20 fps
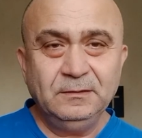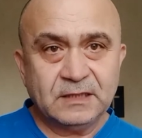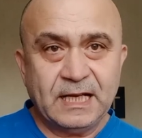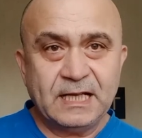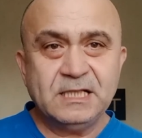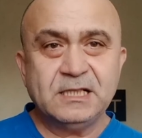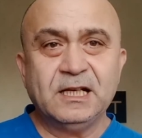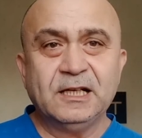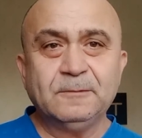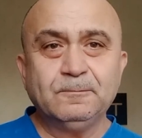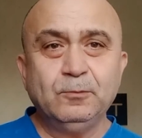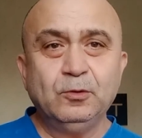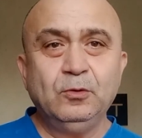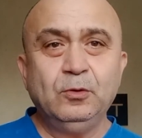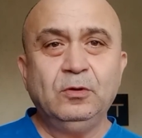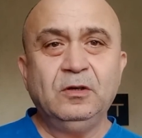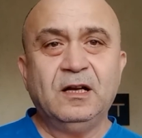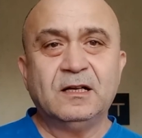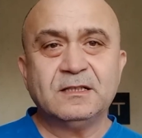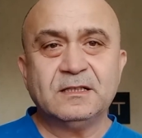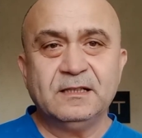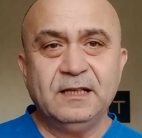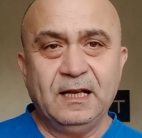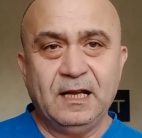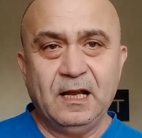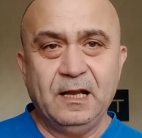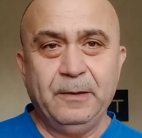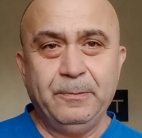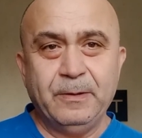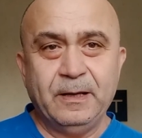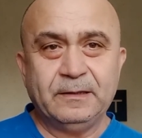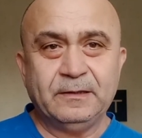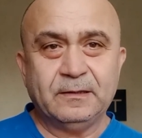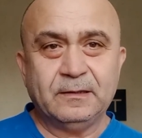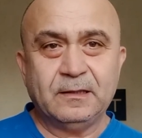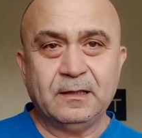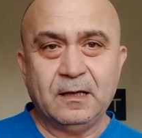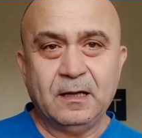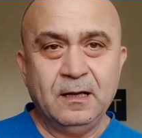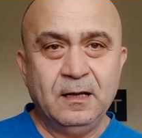Destek bulurlarsa
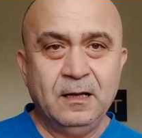elbette